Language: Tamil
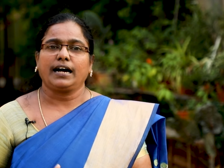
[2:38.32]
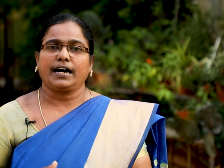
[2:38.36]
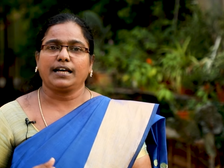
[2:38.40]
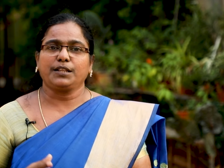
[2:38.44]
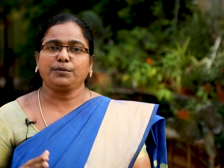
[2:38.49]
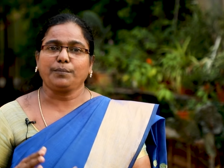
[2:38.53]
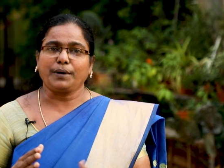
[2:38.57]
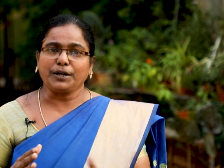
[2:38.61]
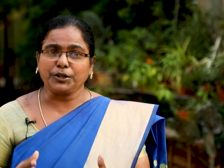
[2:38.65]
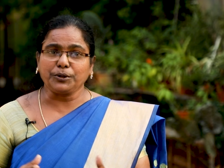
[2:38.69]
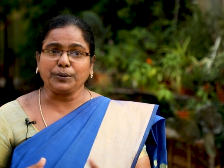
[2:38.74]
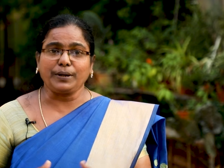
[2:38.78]

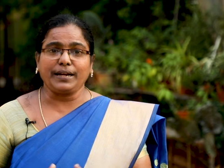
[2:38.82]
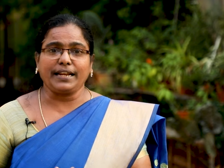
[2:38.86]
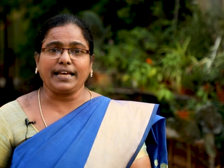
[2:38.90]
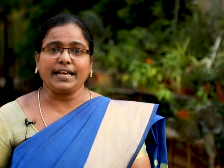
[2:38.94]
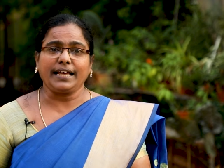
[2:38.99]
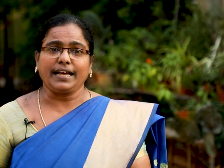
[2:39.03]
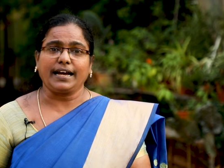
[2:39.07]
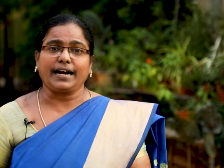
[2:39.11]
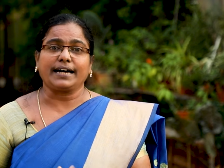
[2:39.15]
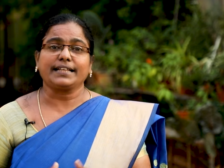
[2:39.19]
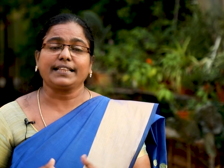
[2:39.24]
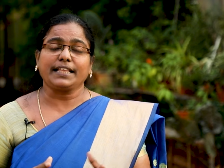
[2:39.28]
அது மட்டும் இல்லை
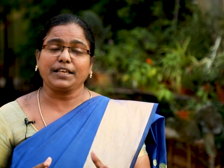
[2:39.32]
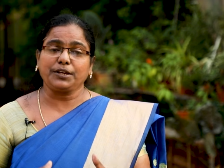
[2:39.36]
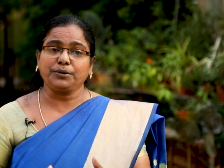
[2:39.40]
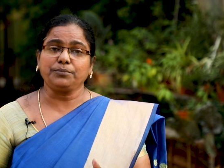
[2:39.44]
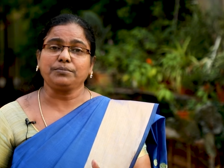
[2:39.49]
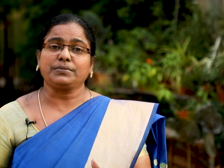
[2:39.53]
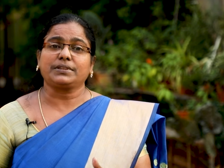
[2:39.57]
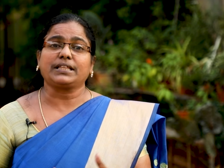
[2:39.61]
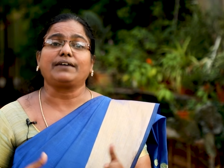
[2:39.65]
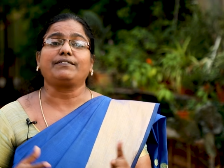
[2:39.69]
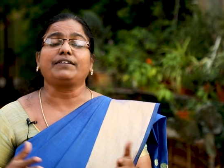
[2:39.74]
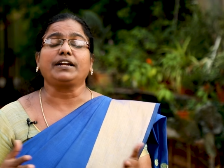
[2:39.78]

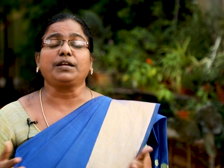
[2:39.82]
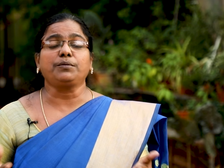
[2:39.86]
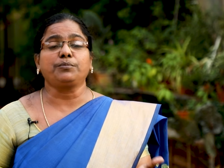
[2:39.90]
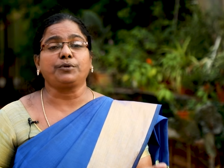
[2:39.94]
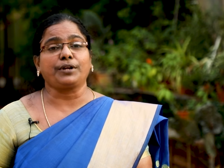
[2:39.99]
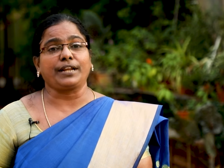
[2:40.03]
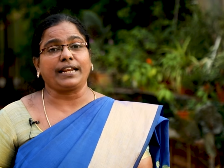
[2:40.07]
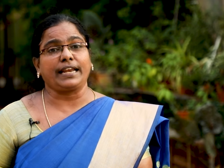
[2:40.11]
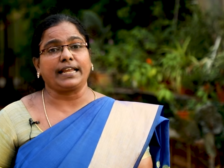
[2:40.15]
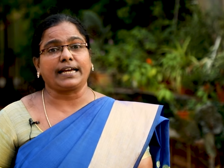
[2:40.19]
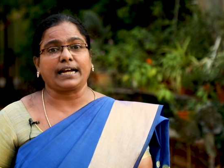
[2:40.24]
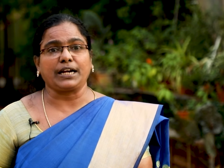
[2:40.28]
அதையும் தவணை
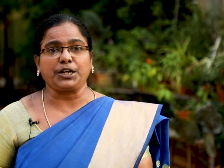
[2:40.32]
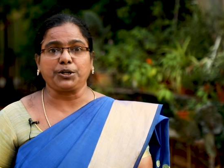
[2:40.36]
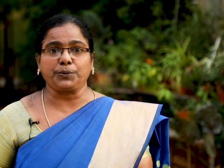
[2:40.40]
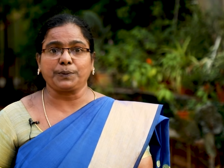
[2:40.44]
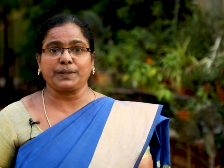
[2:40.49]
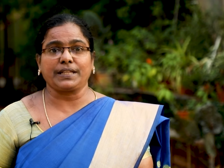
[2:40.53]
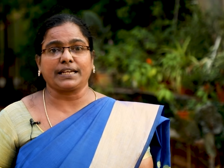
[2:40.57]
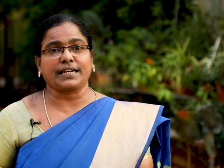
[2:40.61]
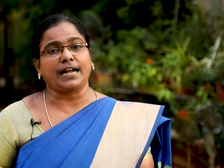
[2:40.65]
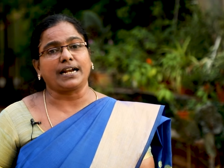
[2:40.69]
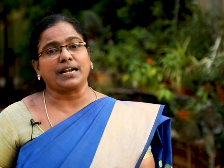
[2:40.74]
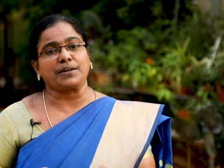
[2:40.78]
முறையில்
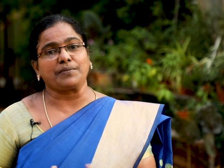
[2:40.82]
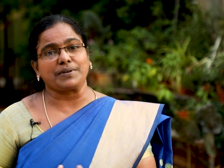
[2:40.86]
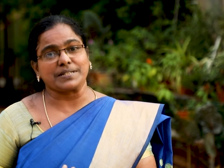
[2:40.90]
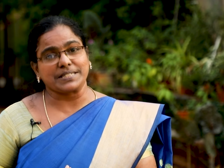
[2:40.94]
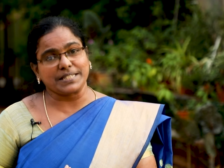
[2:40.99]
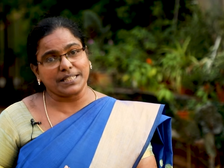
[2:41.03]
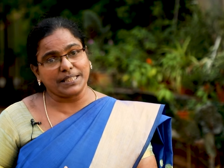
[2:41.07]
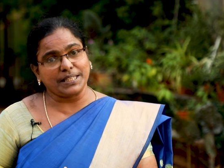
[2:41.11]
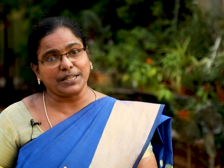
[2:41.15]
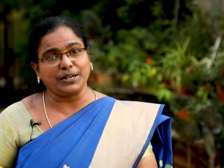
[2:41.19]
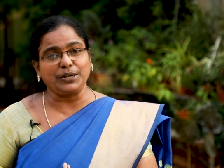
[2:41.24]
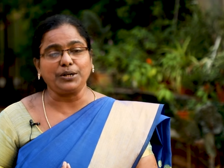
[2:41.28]
கட்டுவதற்கான
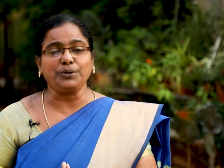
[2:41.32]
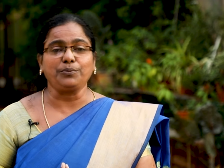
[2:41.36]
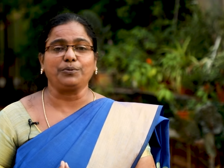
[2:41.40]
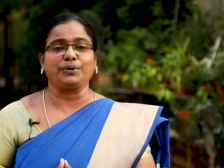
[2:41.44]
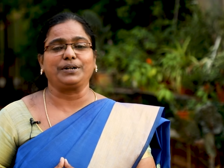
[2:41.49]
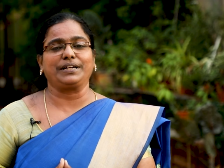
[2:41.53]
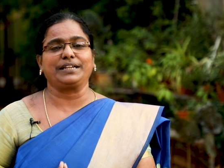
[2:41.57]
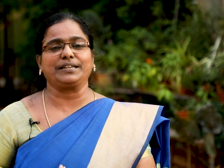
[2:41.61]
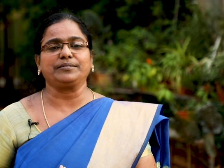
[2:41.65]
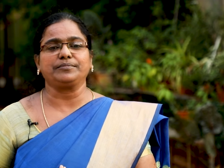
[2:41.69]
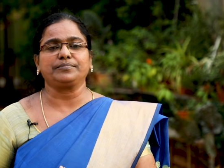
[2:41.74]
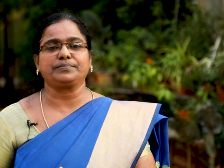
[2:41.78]
வசதிகளும்
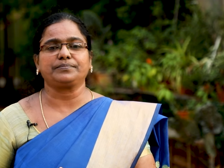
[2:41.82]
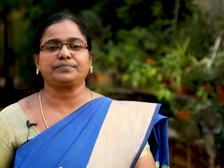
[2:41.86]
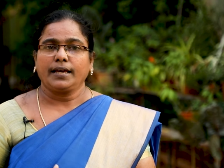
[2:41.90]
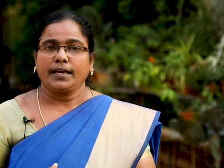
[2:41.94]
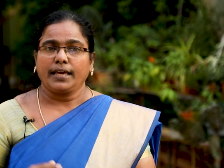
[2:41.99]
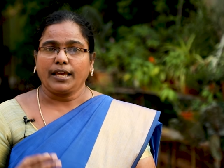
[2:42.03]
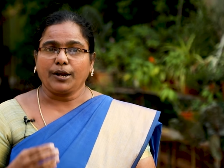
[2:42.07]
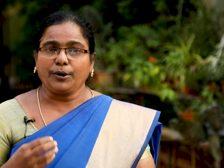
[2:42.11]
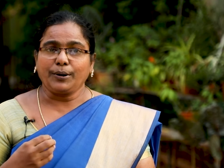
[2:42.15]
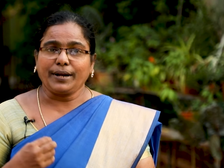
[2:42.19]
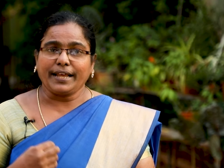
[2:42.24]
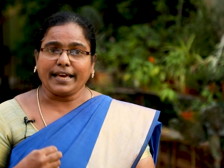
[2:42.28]
உண்டு
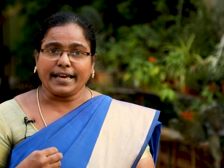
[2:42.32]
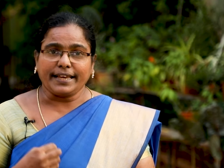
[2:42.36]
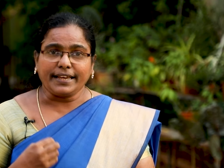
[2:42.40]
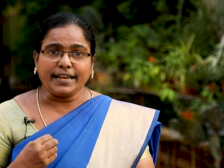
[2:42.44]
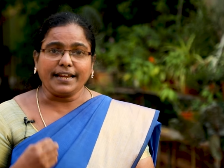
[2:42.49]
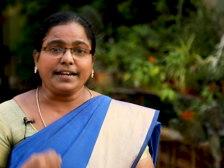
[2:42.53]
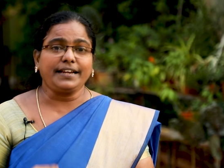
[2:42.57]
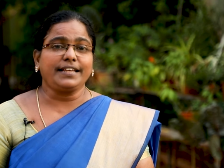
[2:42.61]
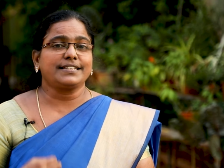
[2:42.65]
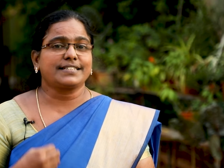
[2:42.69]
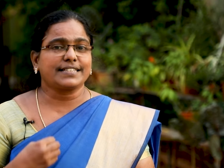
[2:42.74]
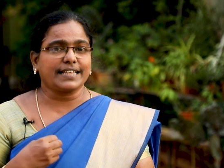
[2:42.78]
எங்களுடைய
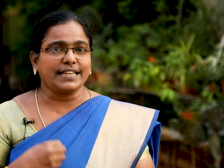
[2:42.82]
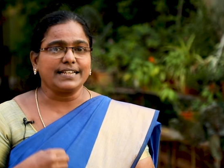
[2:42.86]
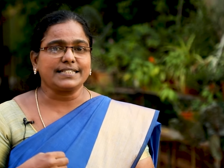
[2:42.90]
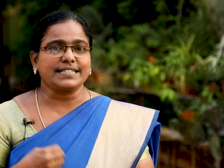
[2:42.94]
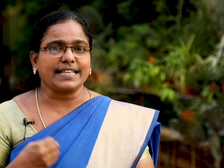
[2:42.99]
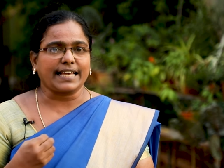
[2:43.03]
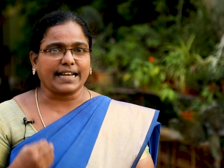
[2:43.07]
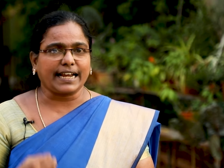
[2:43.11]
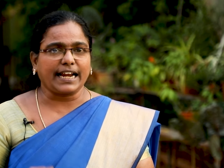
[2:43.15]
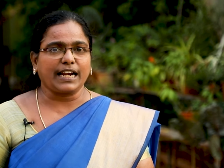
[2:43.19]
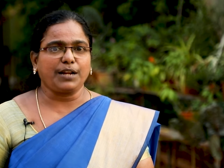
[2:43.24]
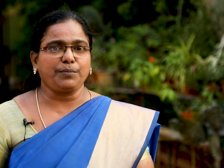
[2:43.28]
ஐஐடி
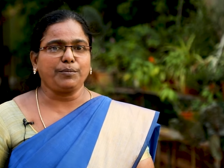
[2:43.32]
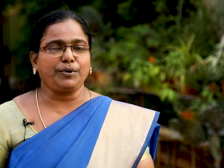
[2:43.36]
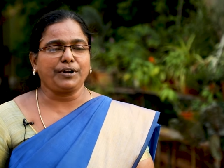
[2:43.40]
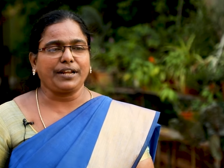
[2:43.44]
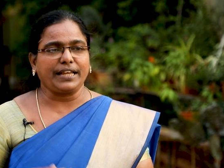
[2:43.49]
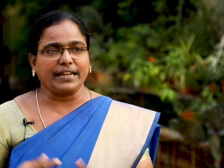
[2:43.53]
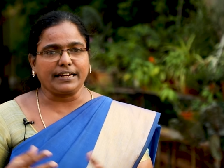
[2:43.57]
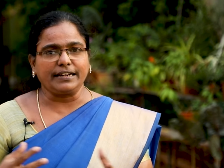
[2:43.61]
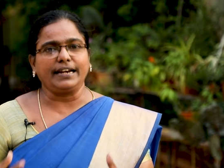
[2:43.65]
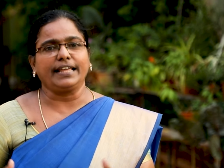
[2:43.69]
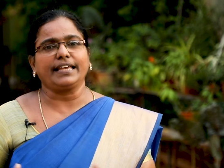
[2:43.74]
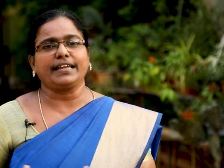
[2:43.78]
ஸ்கில்ஸ்
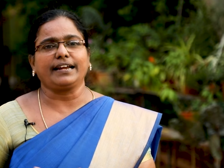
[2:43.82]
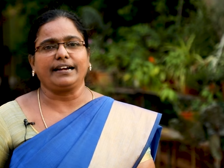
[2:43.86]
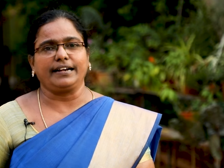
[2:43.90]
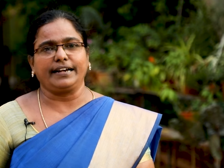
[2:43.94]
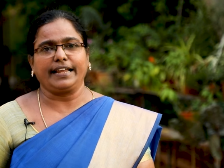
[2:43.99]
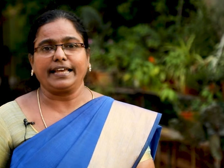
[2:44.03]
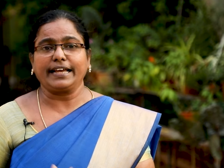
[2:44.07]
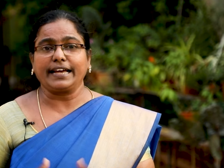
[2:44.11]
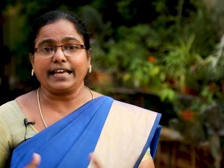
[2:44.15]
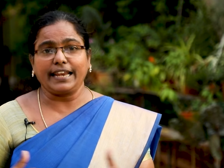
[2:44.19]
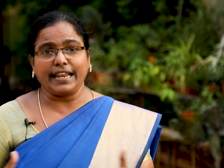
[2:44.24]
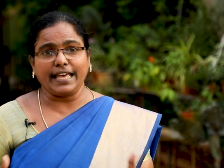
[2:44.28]
அகாடமியுடைய
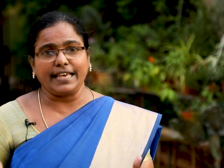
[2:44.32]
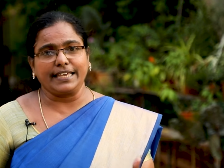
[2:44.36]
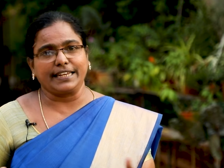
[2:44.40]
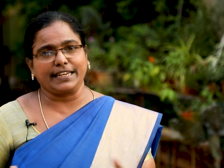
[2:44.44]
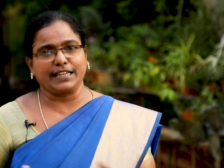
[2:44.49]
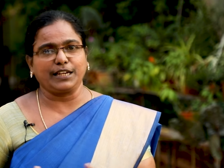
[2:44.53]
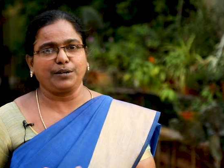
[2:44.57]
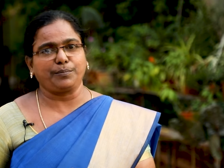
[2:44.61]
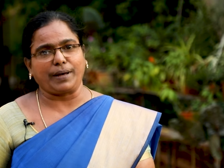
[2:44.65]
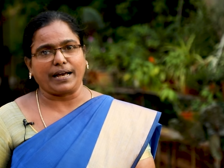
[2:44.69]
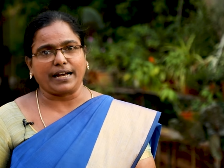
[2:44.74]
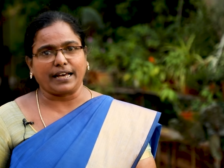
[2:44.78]
கிளைகள் எங்கெல்லாம்
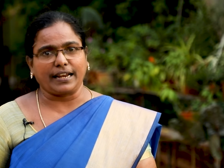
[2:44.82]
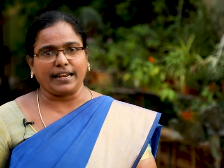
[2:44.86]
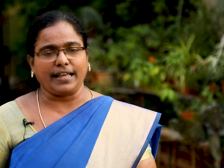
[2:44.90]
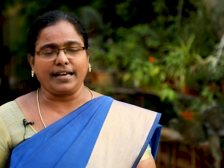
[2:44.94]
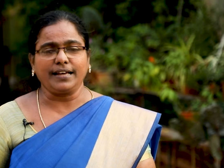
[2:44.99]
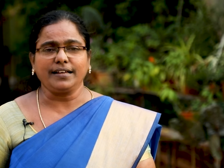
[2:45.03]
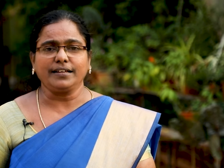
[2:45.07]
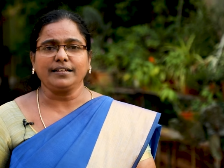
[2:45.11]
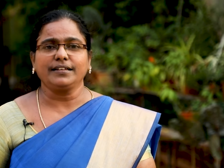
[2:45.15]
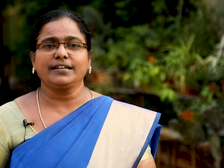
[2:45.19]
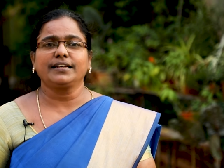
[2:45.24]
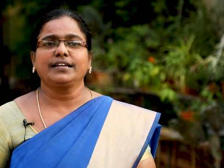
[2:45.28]
இருக்குன்னு
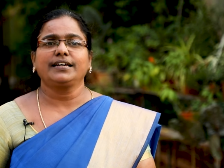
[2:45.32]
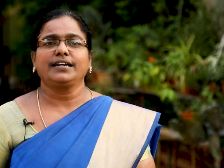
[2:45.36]
பார்க்கலாம்